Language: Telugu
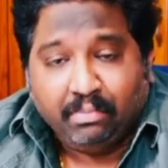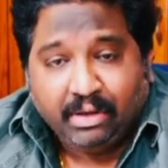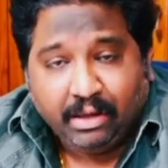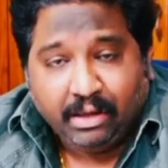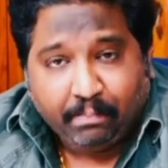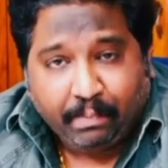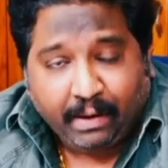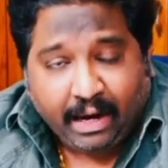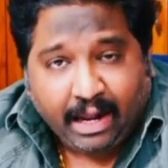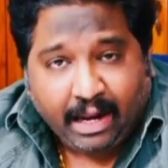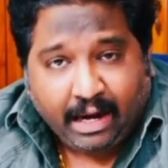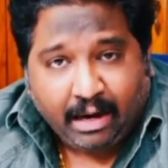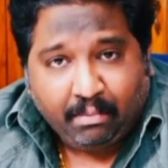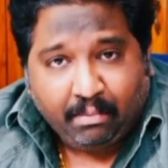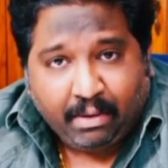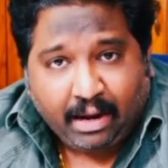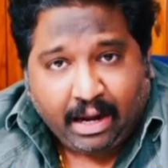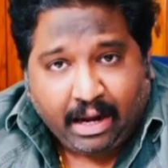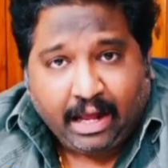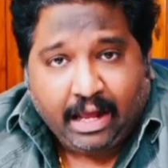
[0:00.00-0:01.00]
మీ ప్రాణ
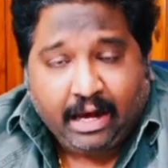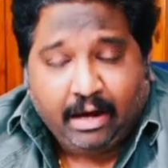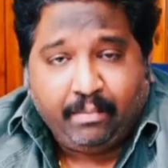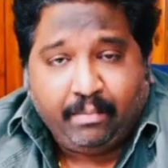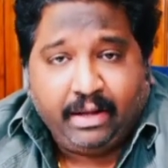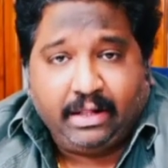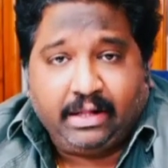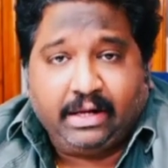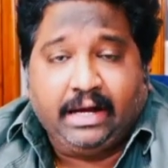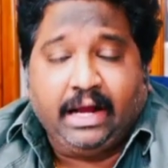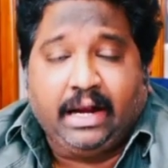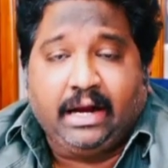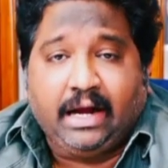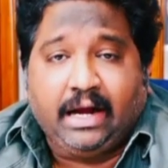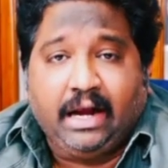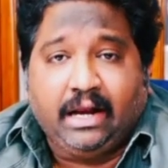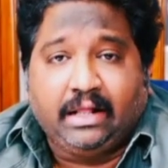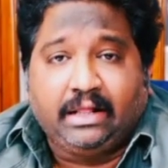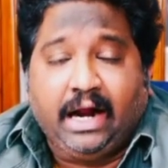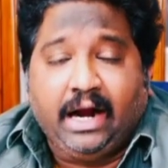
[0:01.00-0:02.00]
మానాల మీద
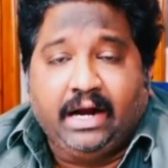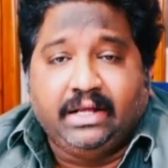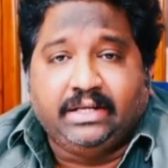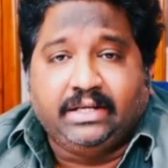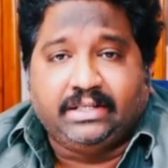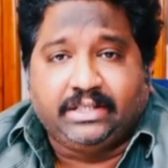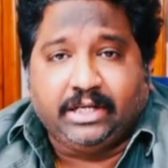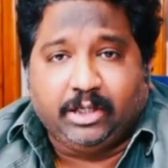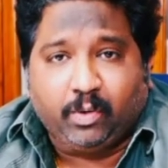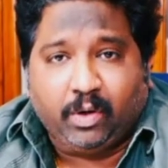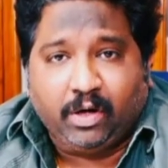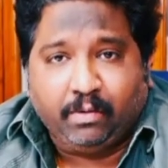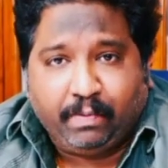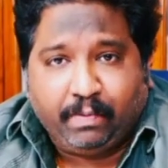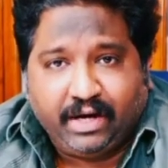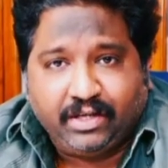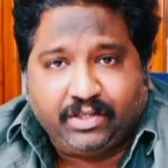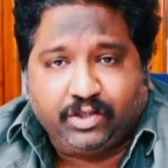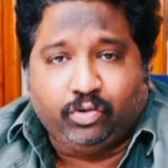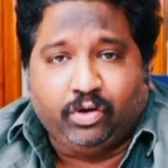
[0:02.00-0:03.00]
గనకాల దాడి చేసేటువంటి
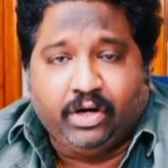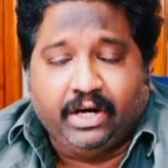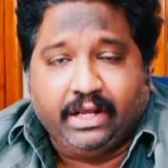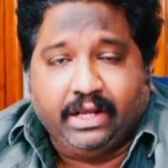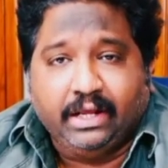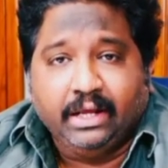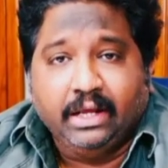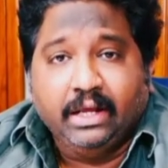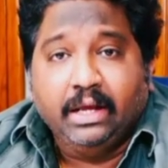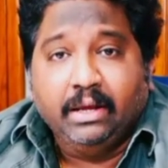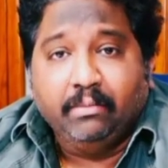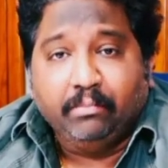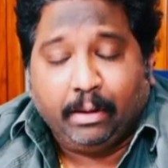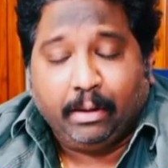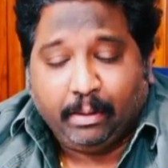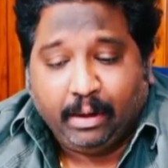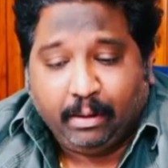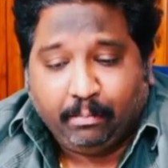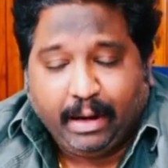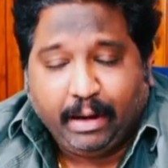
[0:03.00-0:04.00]
పరిస్థితి ఉండి
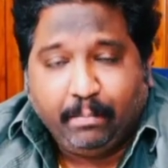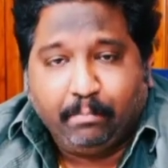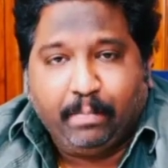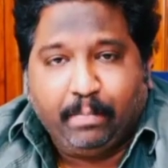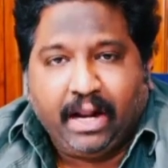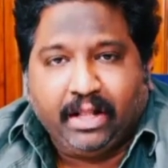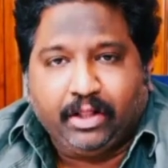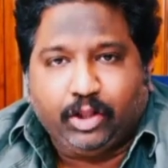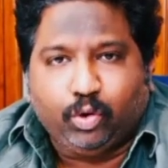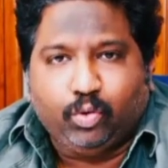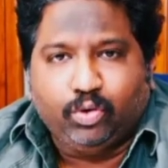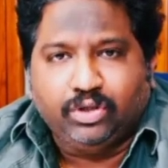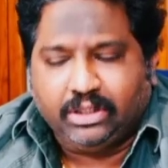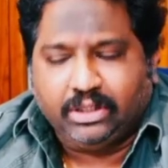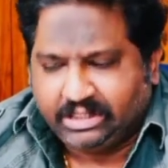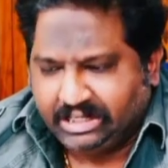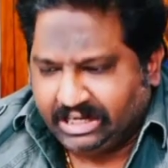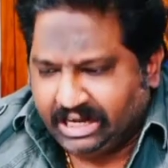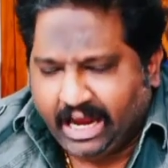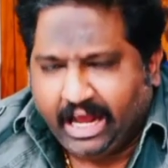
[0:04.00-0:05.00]
మిమ్మల్ని భయభ్రాంతికి గురి
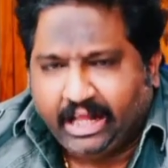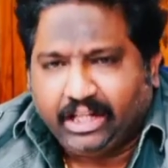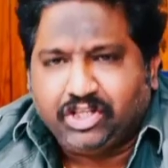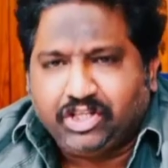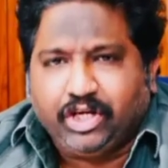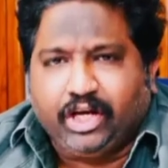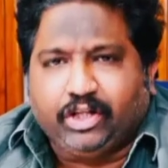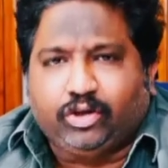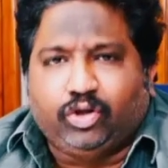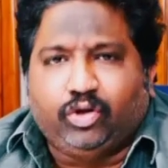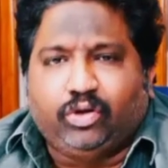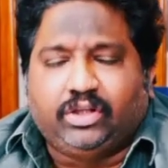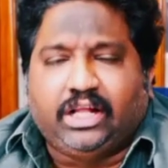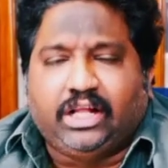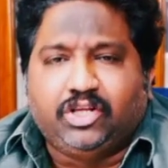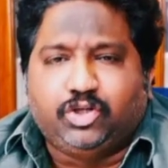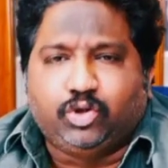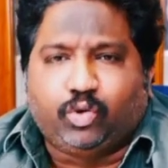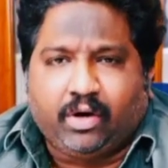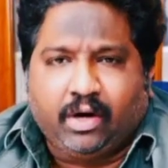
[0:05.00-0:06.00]
ఏది చేతుందో
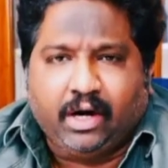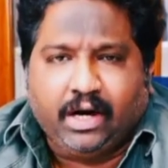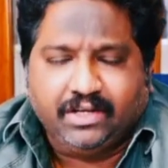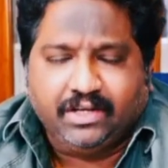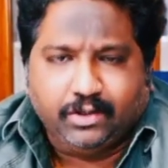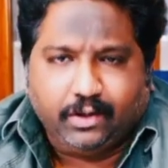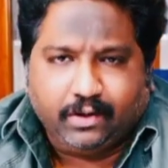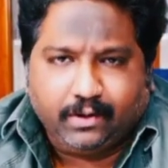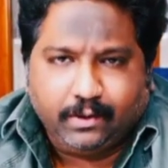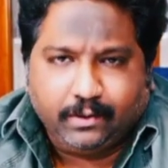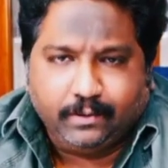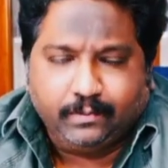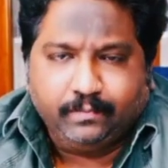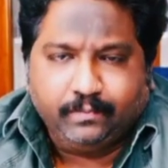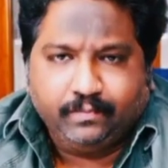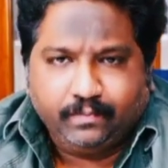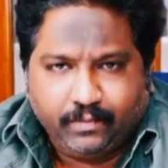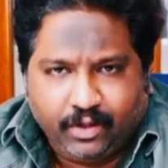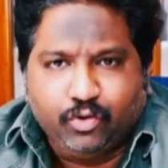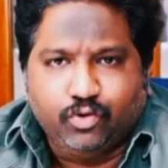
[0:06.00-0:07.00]
తెచ్చుకోవటం అని చూడకు
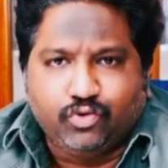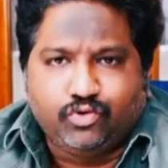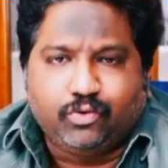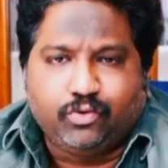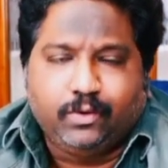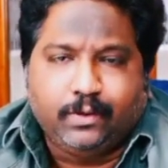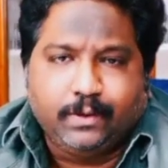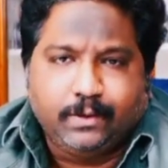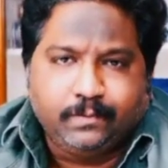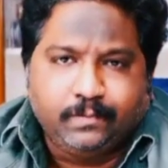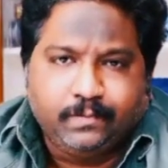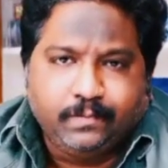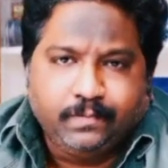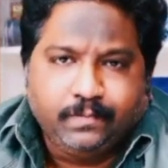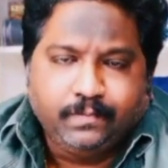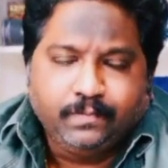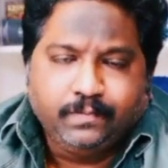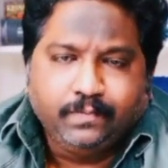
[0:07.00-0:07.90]
నేను చూసుకుంటాను